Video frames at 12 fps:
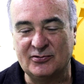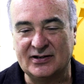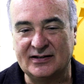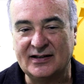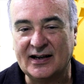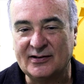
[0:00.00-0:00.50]

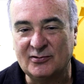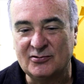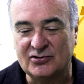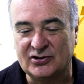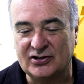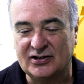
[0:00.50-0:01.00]
usa
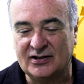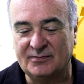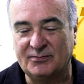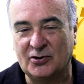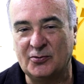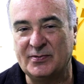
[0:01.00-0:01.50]
tecnologia
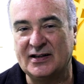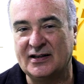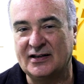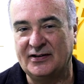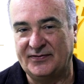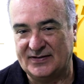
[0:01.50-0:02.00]
para
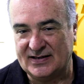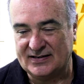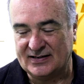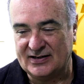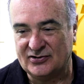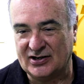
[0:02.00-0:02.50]
obter a
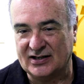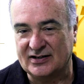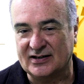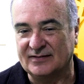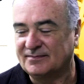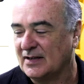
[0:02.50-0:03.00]
eficiência
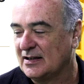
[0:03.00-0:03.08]
energética.